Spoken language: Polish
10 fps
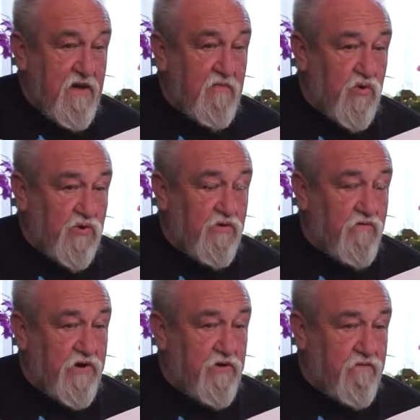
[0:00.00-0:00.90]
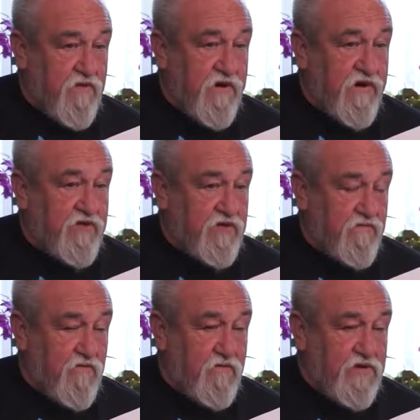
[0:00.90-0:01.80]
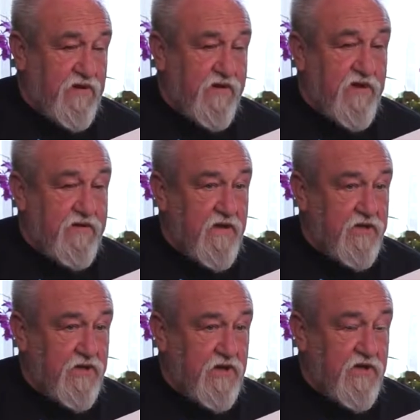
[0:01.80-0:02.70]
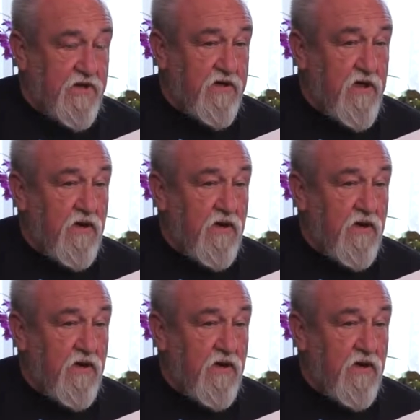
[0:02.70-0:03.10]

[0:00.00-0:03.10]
mordowano w Kanadzie w komisariatach Indian,